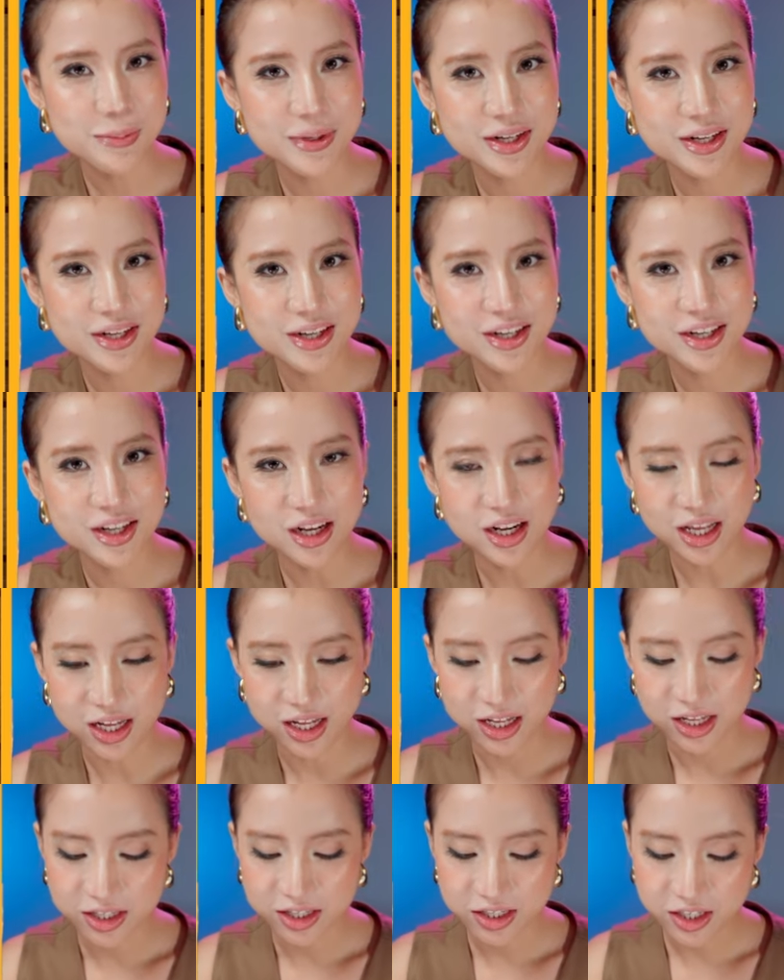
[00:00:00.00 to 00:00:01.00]
đó là
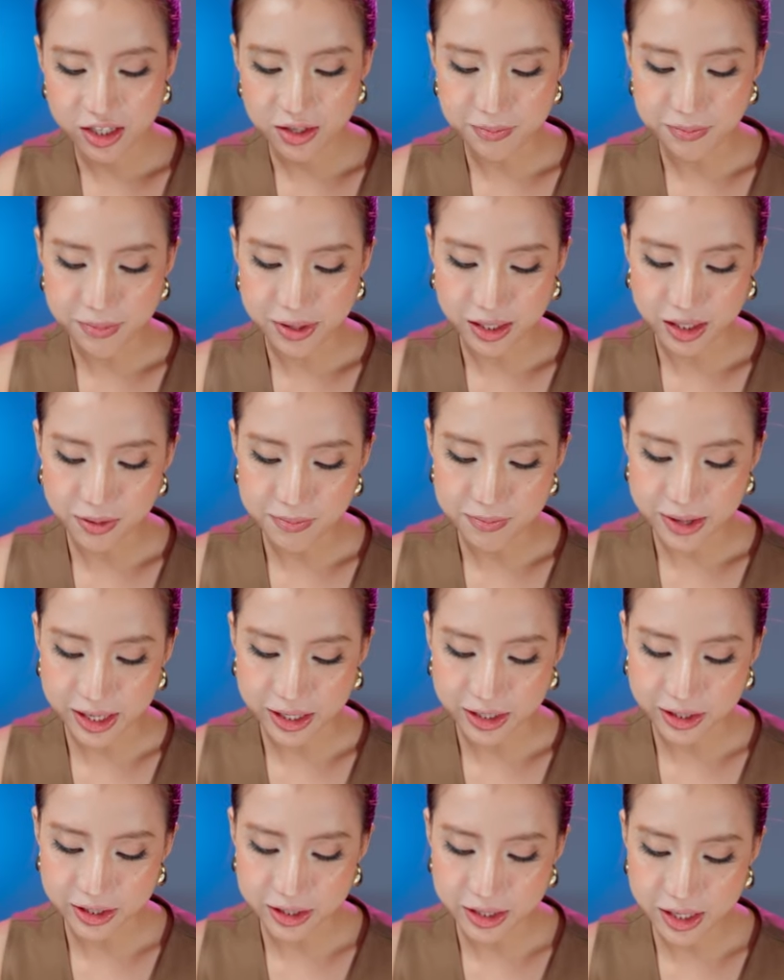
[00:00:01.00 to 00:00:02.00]
khi mà các
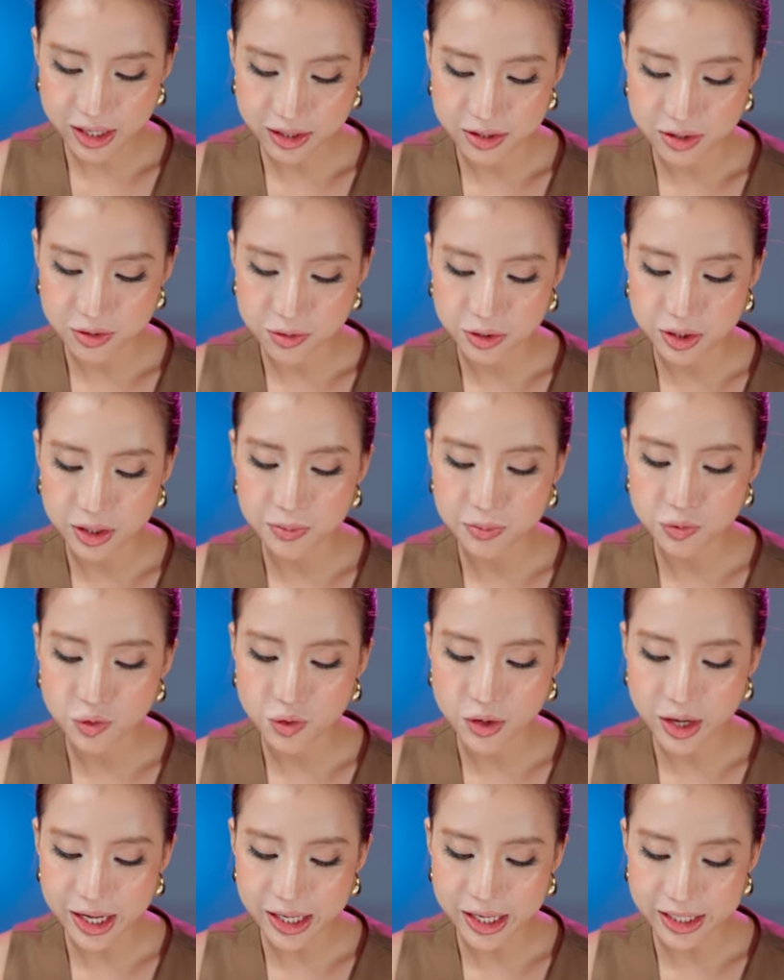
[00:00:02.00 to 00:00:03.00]
bạn nhấc đầu kim
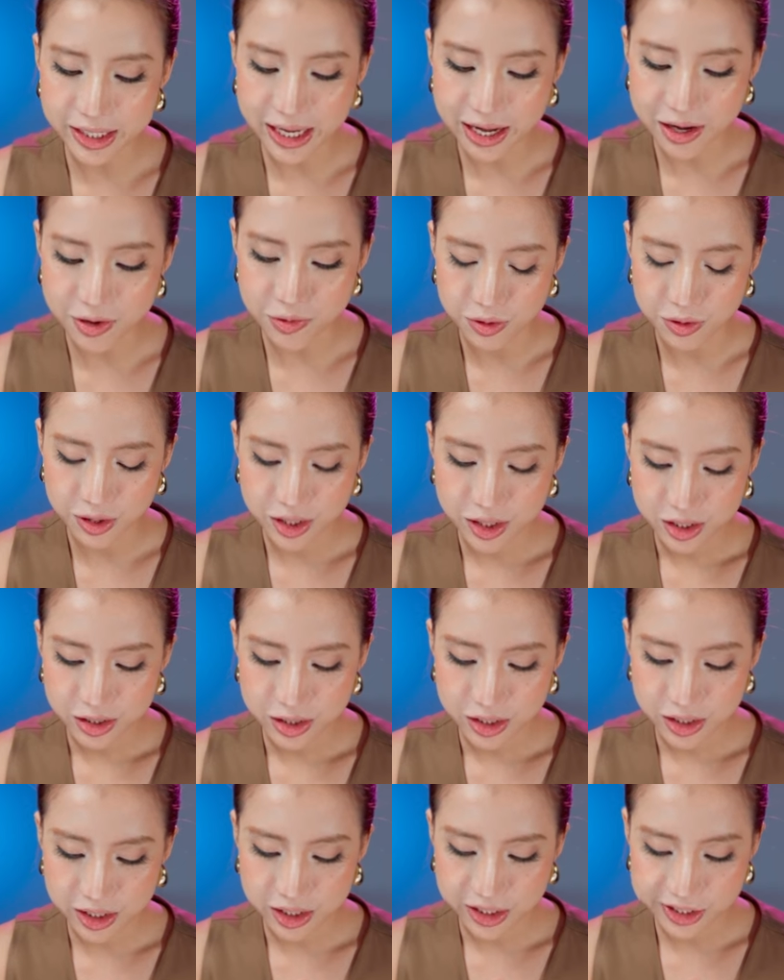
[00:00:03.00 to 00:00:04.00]
quá cao
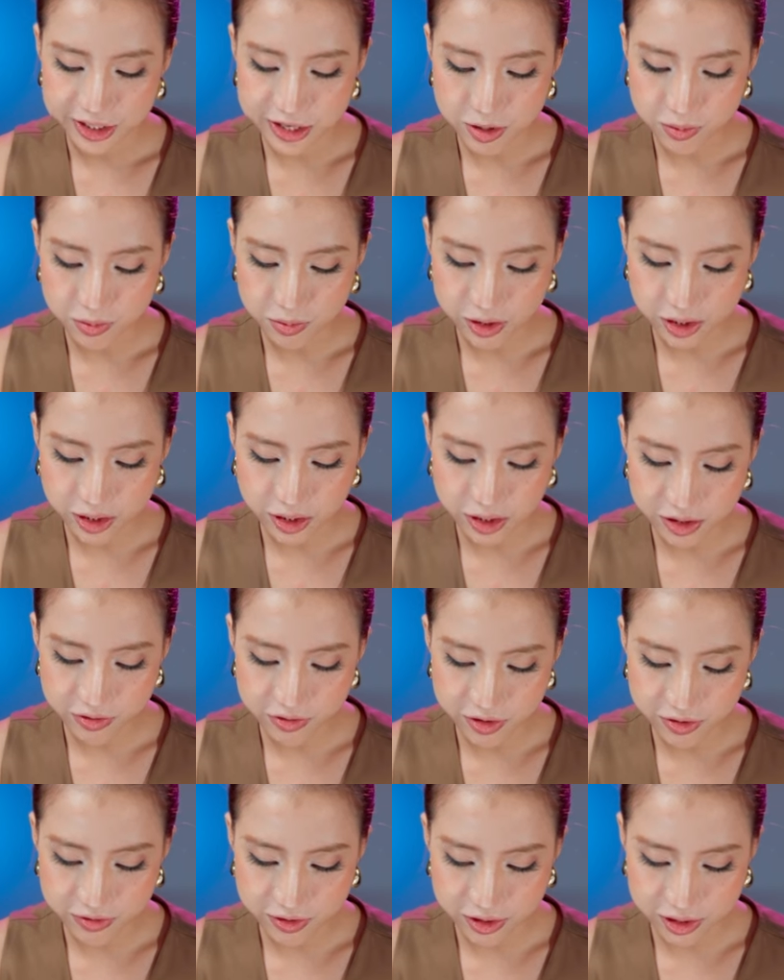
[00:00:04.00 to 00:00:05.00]
thì đồng nghĩa
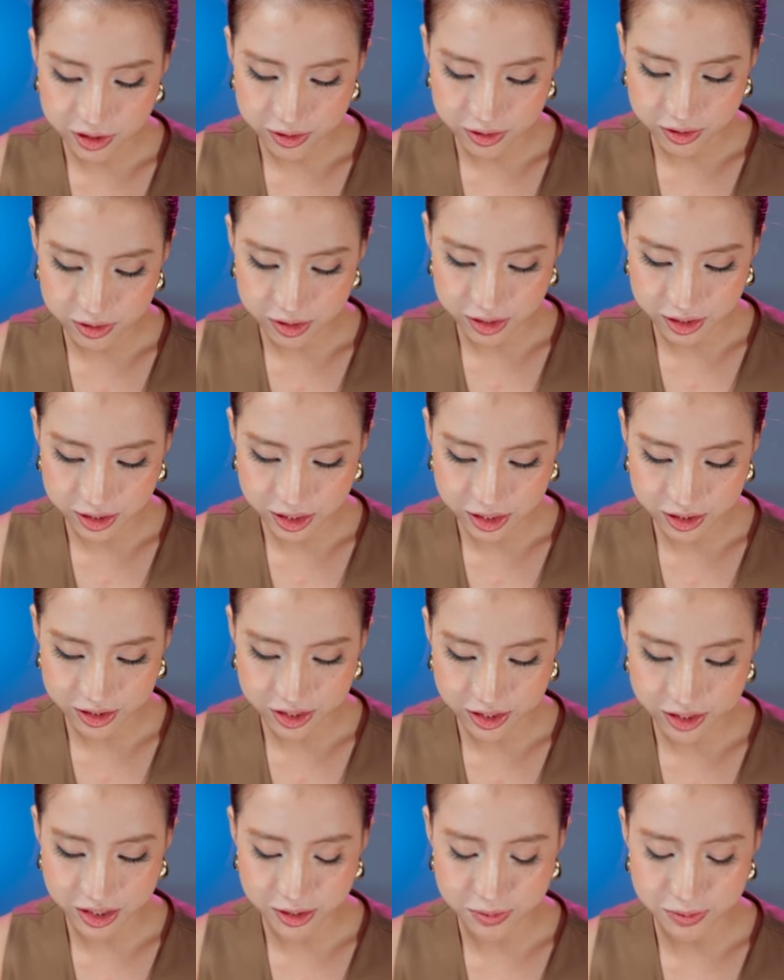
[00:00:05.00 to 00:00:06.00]
với việc nhấn
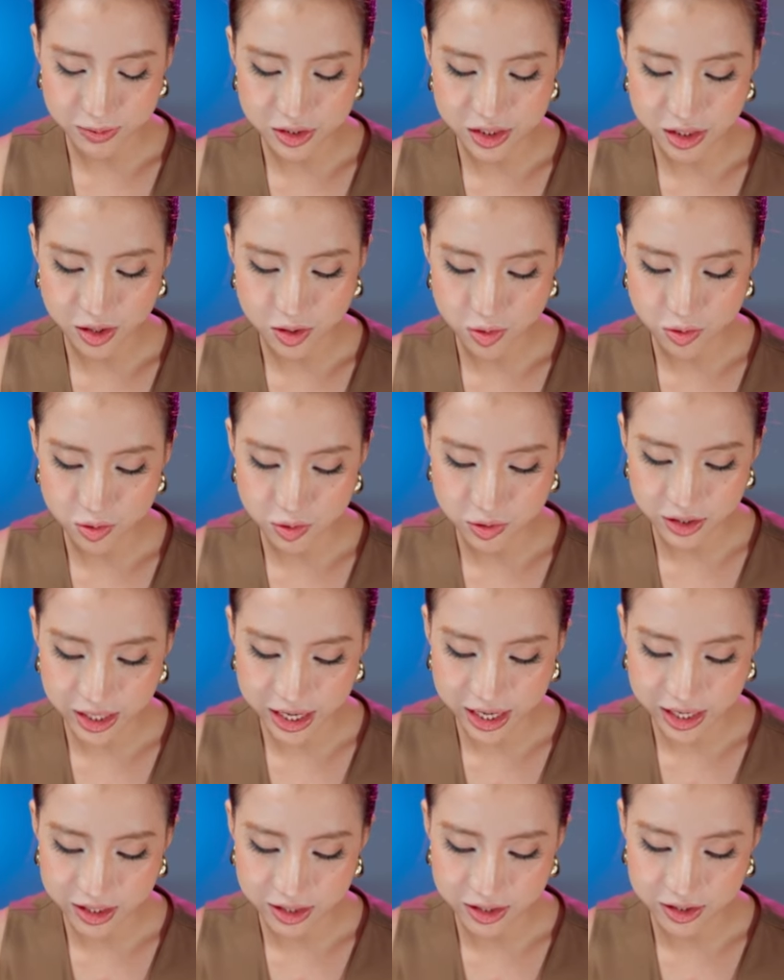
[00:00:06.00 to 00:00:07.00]
cái kim sâu xuống
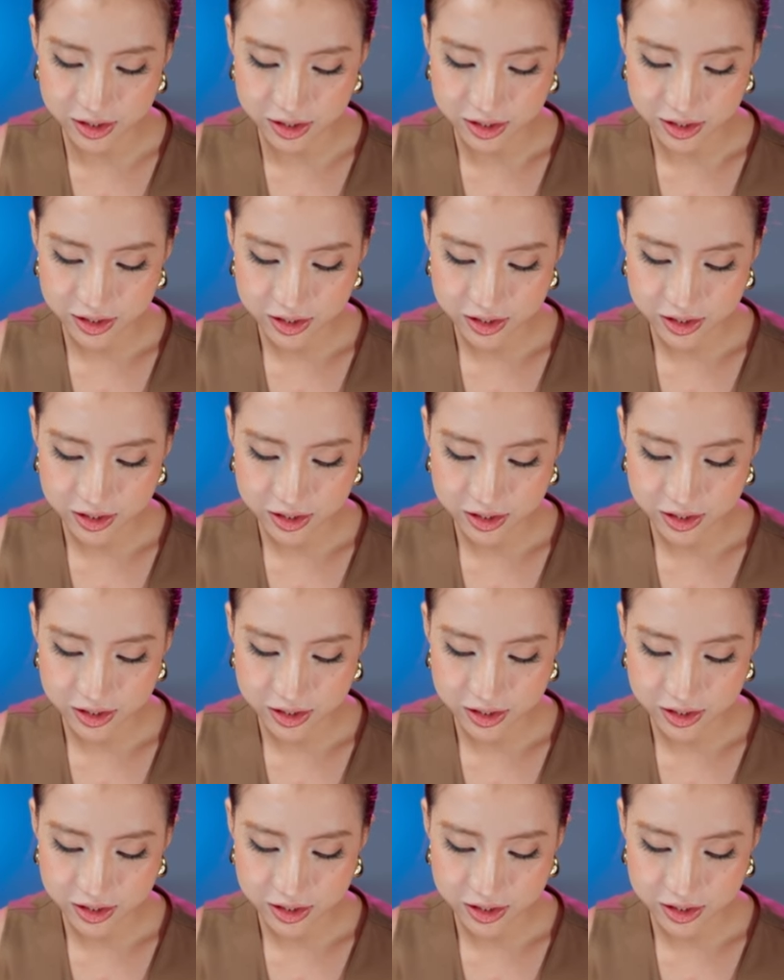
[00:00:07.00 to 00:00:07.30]
da hơn.